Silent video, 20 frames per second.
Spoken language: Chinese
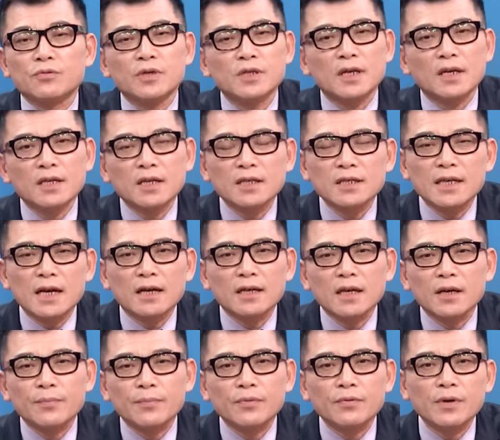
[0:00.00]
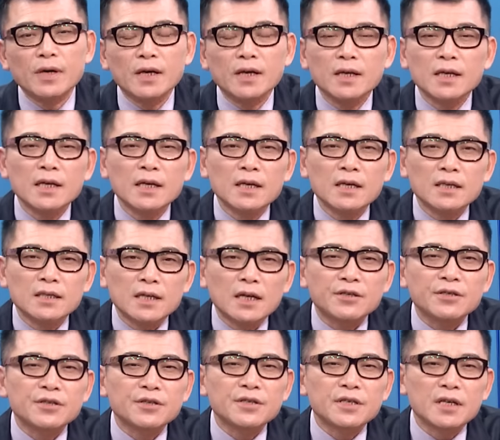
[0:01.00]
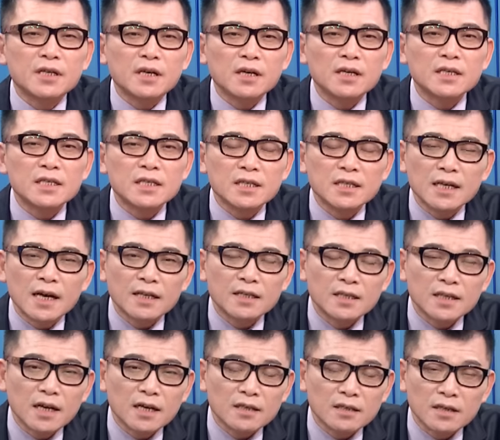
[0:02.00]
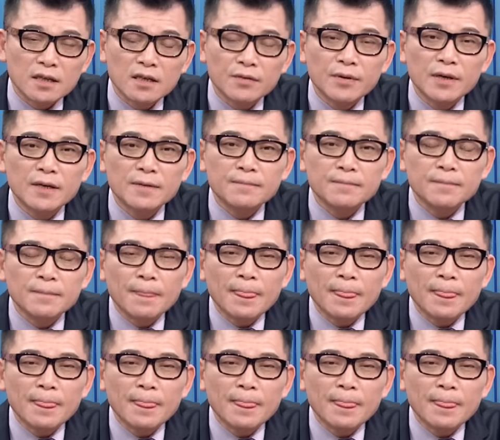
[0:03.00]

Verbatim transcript: 我想影响也不会像之前那个基亚这样子，因为